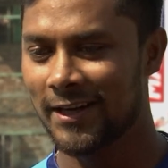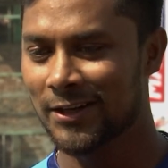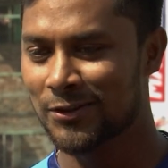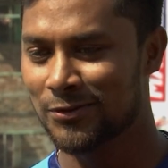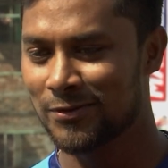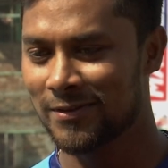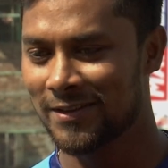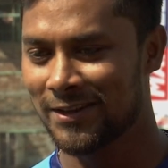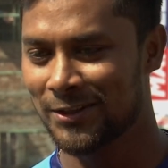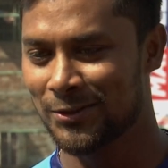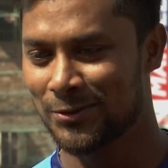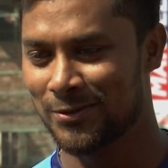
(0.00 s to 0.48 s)

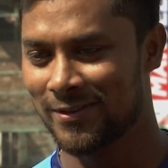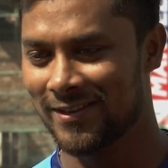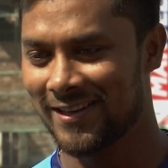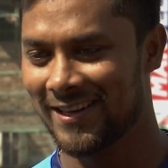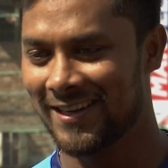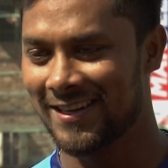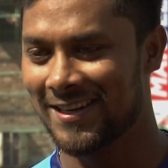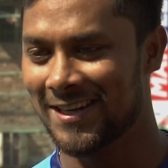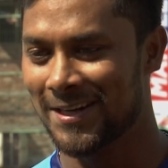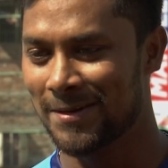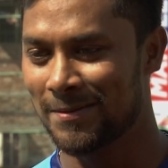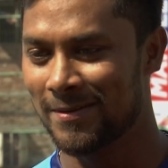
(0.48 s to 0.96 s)
রিয়াকশন কিছু নেই
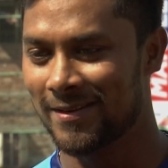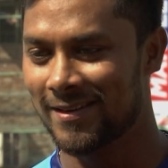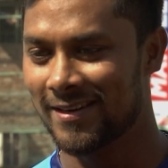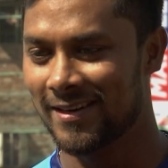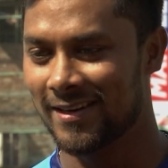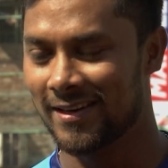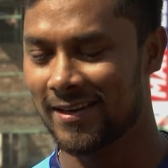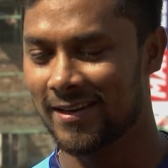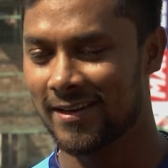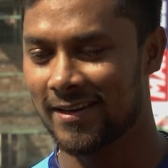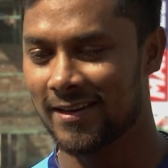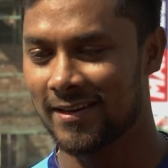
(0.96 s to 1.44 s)
এটা আমার
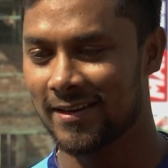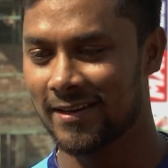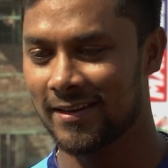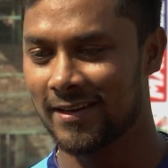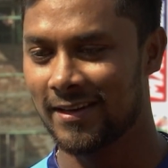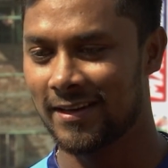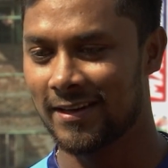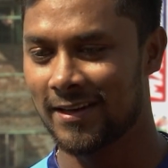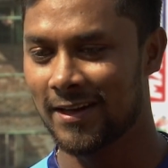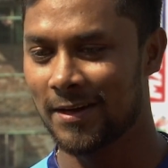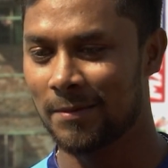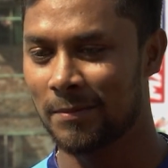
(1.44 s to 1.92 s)

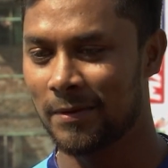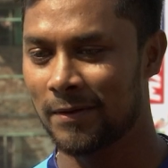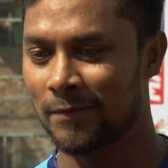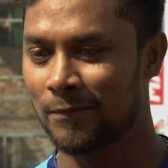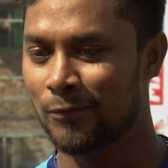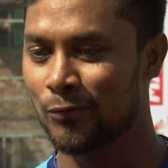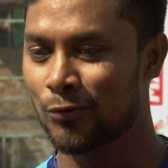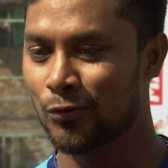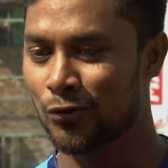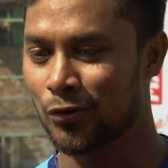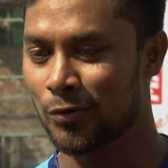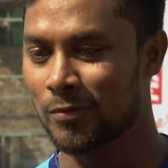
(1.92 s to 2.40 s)
এটা আমি
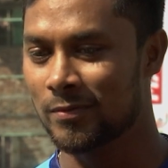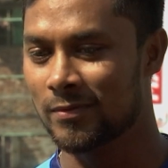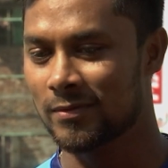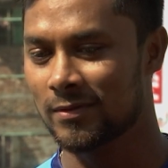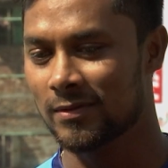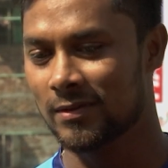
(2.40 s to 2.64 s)
প্রথম